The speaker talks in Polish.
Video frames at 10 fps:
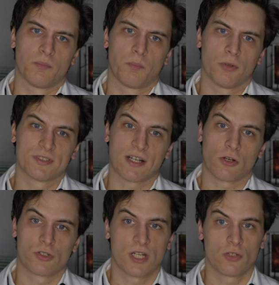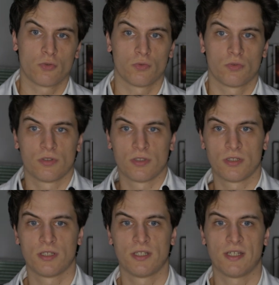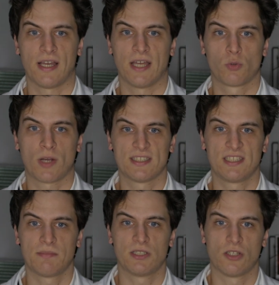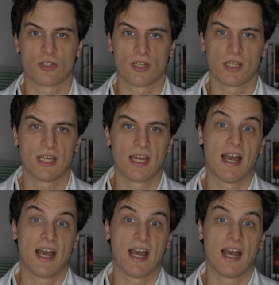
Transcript: Po zakończeniu edukacji medycznej